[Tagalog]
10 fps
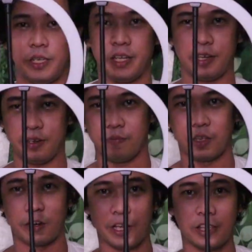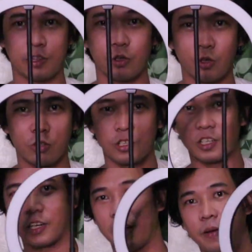ayan ha. Ah. Ready to use na
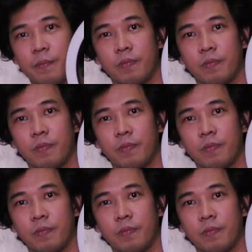siya.